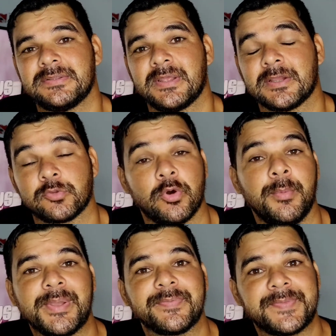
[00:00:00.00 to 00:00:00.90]
tem
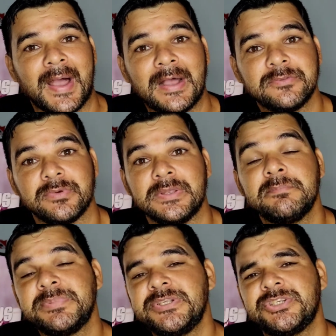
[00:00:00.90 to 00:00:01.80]
atormentado e
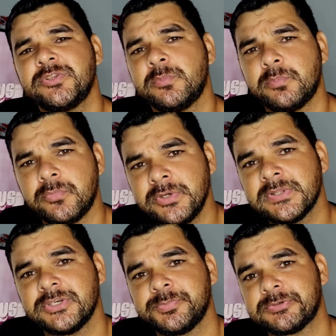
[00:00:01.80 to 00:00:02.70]
impedido
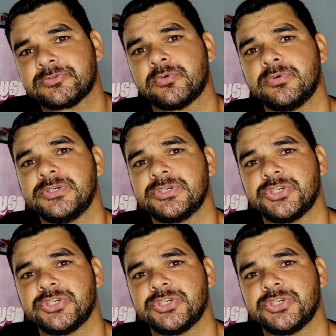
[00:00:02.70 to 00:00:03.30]
muitas pessoas